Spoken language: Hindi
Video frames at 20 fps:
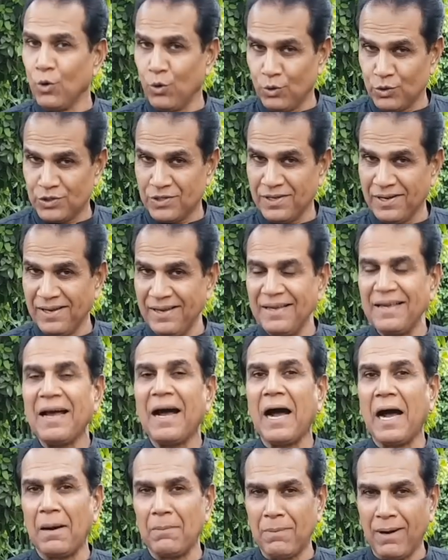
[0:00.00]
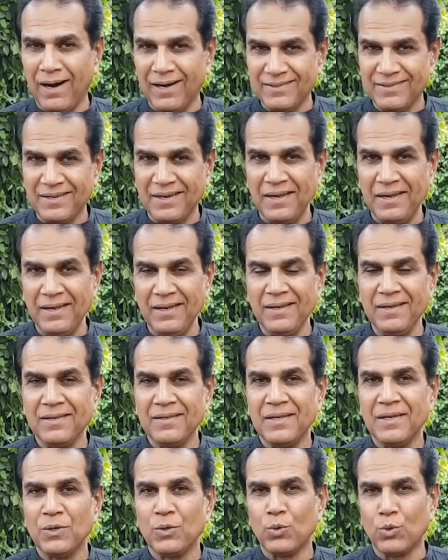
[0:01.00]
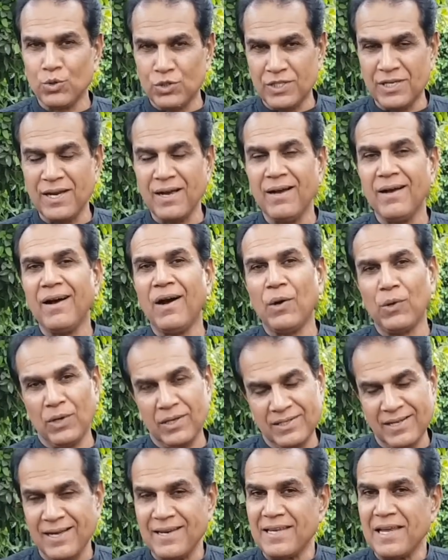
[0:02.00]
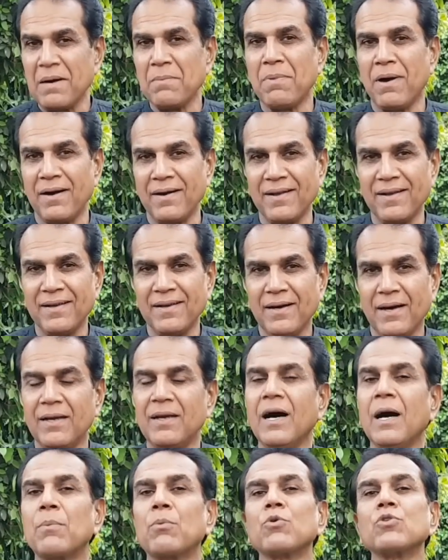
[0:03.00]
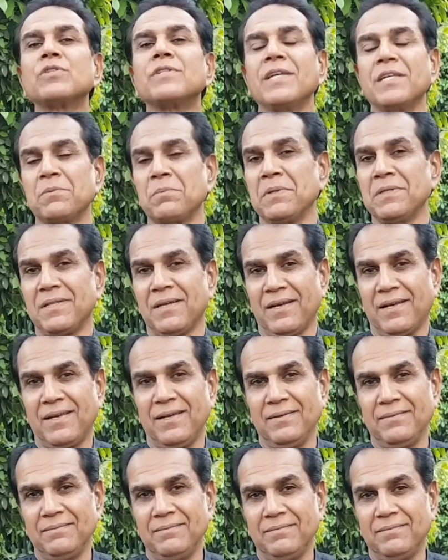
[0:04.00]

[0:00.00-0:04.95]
खुश रहें आबाद रहें खुशियाँ और आसानियाँ बाँटें अल्लाह आपको सेहतमंद रखें